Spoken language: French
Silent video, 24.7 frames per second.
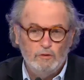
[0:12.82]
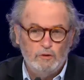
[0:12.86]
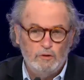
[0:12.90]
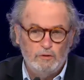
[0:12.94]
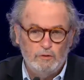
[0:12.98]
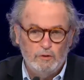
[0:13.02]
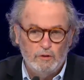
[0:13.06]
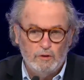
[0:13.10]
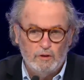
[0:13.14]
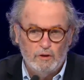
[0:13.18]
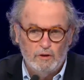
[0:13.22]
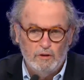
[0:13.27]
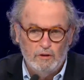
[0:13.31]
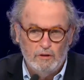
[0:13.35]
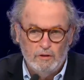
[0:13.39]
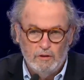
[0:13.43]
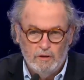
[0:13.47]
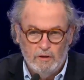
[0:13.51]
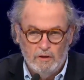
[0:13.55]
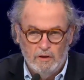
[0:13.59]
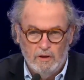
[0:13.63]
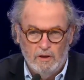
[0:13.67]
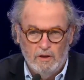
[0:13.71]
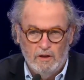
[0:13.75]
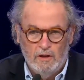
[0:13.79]
sur euh,
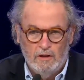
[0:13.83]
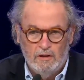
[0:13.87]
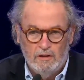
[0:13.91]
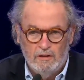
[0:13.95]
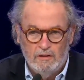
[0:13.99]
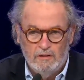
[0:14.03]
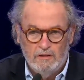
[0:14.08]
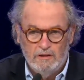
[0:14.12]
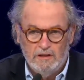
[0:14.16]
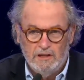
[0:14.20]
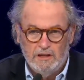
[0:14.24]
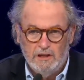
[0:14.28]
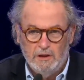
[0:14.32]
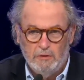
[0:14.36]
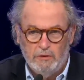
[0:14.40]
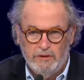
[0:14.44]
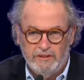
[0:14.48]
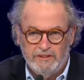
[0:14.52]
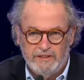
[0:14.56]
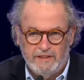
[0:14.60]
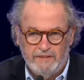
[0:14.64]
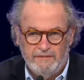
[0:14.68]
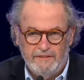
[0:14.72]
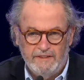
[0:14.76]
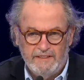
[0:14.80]
euh
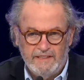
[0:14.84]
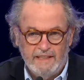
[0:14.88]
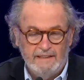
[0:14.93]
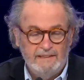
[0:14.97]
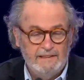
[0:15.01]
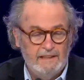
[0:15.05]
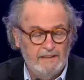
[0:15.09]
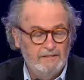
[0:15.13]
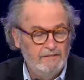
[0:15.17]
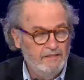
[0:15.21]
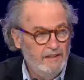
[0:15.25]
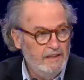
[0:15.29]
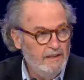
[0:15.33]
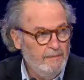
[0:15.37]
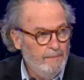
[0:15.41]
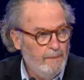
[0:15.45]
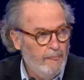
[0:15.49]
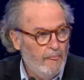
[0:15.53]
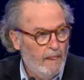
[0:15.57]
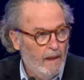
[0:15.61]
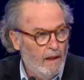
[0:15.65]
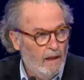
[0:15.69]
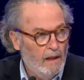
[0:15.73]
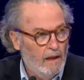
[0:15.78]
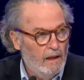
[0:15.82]
e TV.
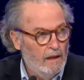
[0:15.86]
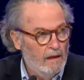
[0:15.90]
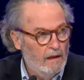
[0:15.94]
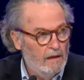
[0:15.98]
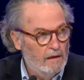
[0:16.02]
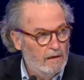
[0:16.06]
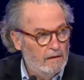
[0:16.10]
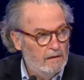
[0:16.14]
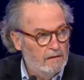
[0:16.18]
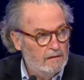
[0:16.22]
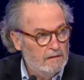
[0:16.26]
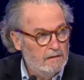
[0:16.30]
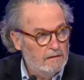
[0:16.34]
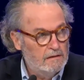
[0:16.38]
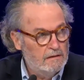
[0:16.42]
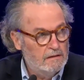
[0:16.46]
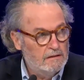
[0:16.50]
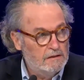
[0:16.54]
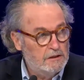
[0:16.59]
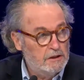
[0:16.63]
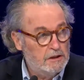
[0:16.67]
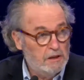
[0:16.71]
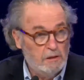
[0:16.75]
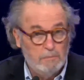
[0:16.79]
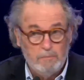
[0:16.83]

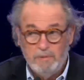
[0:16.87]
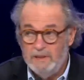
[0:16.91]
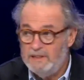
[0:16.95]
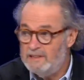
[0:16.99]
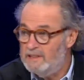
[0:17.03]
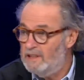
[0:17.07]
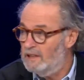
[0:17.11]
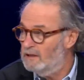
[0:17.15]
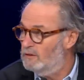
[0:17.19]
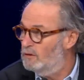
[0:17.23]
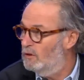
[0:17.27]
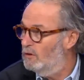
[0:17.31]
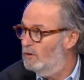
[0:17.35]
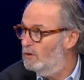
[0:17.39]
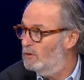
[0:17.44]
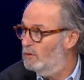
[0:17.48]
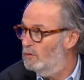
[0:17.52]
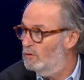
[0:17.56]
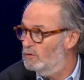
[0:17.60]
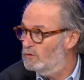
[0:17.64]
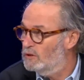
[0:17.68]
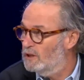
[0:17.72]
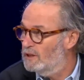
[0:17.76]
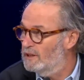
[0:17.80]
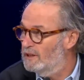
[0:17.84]
J'ai le plaisir de
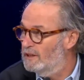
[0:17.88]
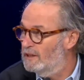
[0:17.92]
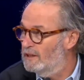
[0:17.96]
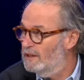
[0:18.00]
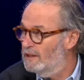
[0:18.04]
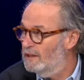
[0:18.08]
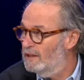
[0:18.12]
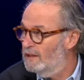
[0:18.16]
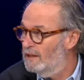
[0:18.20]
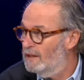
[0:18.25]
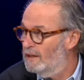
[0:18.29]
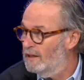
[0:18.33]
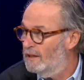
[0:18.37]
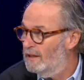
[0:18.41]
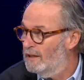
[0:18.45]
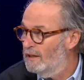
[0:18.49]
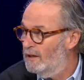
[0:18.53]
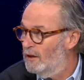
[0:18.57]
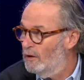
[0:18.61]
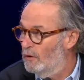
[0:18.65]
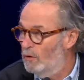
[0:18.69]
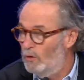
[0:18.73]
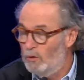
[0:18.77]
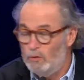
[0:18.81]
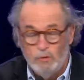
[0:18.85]
rencontrer,
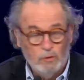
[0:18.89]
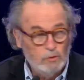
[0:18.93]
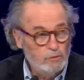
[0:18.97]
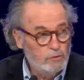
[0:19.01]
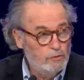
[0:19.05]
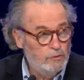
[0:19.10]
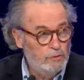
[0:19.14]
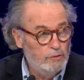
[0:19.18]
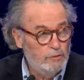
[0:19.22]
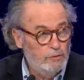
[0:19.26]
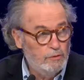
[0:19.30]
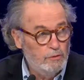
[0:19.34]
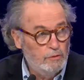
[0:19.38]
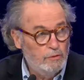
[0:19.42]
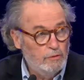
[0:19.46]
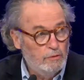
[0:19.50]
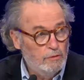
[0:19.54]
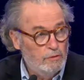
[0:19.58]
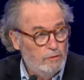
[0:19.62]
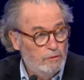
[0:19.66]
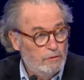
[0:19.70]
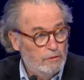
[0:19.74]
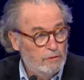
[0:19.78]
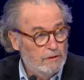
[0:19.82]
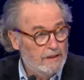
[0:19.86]
au nom du
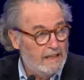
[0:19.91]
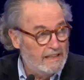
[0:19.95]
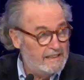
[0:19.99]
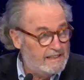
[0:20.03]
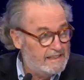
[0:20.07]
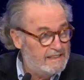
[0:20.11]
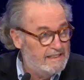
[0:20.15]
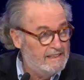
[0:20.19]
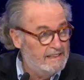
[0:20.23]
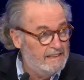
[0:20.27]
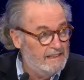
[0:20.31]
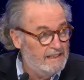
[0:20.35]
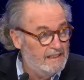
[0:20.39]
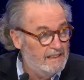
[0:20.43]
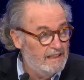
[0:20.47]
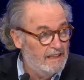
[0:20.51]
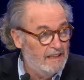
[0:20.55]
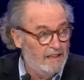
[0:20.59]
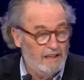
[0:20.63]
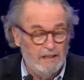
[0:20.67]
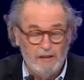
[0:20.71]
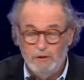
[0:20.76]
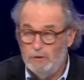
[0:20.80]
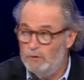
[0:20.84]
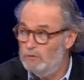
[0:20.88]
Gassi
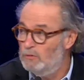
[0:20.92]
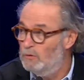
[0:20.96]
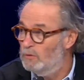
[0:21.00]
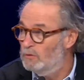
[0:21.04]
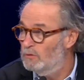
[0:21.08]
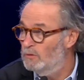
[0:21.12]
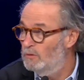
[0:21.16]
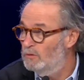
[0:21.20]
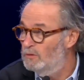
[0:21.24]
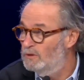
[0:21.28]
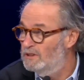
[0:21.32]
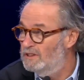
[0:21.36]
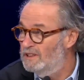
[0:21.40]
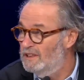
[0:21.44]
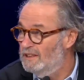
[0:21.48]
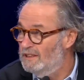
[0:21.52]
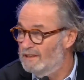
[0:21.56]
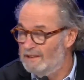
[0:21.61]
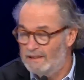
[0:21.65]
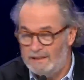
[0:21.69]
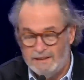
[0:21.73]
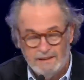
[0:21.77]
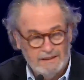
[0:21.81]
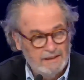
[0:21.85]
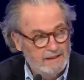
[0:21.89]
et au nom de
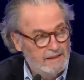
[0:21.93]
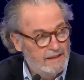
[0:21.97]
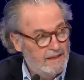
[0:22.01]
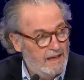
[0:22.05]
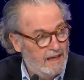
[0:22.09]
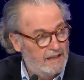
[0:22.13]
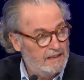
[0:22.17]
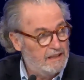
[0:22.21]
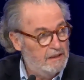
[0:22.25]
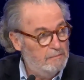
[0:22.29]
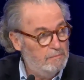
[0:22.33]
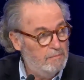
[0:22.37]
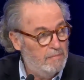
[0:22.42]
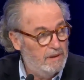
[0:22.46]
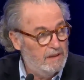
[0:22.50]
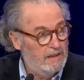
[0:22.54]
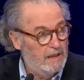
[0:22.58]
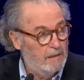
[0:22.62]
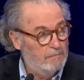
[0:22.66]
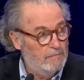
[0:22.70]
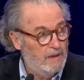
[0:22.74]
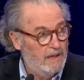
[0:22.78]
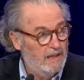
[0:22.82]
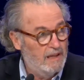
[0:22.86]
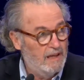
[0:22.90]
l'USIC, Hakim
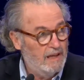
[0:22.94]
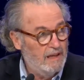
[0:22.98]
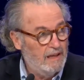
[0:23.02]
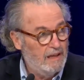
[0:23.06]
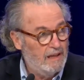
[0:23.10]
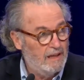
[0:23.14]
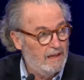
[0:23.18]
Benamer,